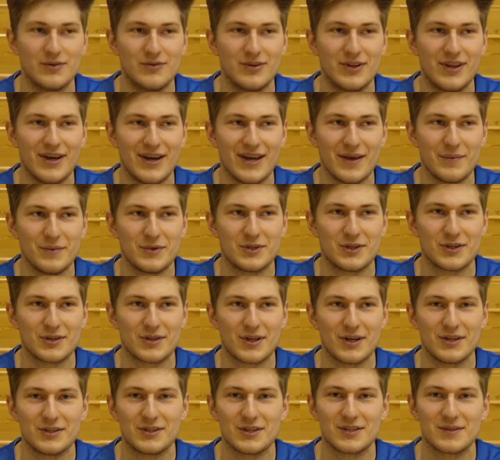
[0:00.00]
Wydaje mi się, że
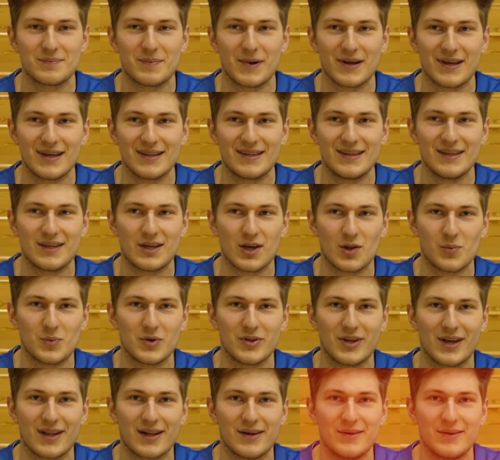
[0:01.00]
to będzie spaghetti carbonara.